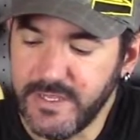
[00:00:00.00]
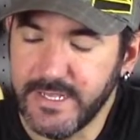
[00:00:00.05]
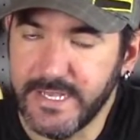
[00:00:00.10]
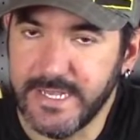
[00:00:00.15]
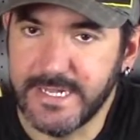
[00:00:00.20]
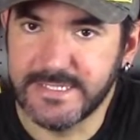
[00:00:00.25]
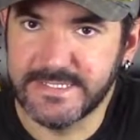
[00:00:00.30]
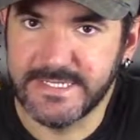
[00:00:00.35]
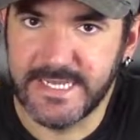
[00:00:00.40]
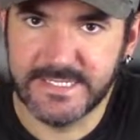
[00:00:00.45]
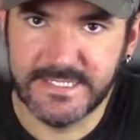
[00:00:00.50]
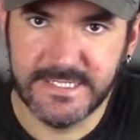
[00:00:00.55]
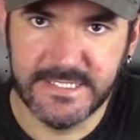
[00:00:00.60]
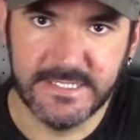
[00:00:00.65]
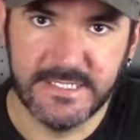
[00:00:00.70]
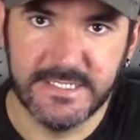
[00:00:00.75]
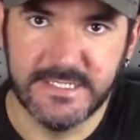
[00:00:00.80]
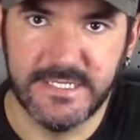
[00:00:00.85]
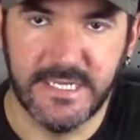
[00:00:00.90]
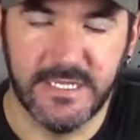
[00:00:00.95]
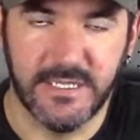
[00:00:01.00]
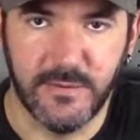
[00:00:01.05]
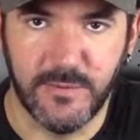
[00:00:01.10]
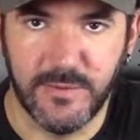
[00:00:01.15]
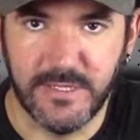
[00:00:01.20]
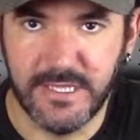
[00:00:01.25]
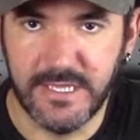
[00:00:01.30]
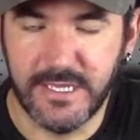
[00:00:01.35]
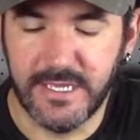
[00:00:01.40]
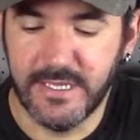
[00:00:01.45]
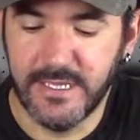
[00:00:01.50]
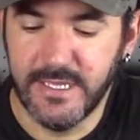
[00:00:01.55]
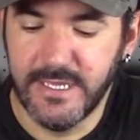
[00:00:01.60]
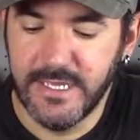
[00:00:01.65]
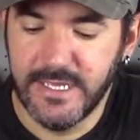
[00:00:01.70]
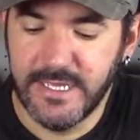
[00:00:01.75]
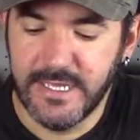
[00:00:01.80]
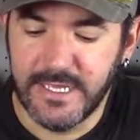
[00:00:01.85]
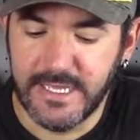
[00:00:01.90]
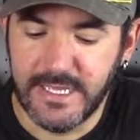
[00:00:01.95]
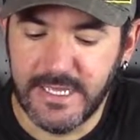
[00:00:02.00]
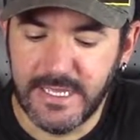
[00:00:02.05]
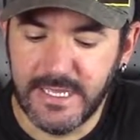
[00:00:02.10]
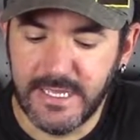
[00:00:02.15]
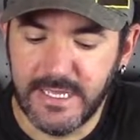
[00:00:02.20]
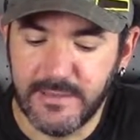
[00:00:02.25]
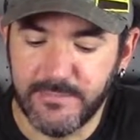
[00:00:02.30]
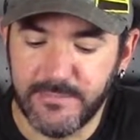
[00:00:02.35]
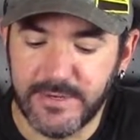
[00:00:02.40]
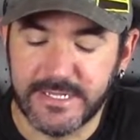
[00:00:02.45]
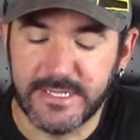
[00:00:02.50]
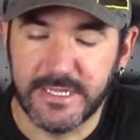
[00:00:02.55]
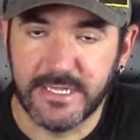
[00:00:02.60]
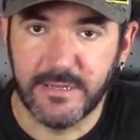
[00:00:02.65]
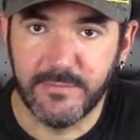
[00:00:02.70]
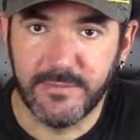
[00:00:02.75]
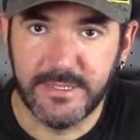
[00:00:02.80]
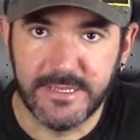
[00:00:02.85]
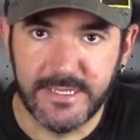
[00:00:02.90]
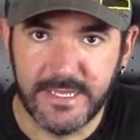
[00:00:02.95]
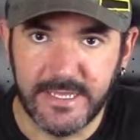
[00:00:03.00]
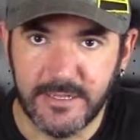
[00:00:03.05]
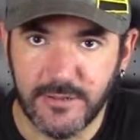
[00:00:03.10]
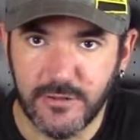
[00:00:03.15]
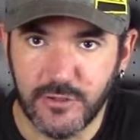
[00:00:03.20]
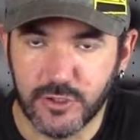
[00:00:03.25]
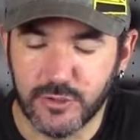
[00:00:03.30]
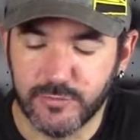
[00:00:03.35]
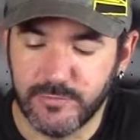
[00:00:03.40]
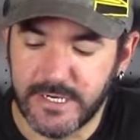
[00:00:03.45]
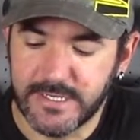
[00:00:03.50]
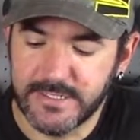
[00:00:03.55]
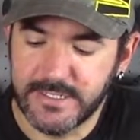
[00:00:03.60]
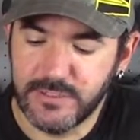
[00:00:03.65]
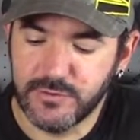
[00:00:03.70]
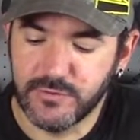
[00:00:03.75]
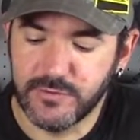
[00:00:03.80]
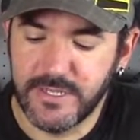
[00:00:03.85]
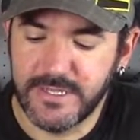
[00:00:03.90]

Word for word: El chasis se divide prácticamente en dos partes,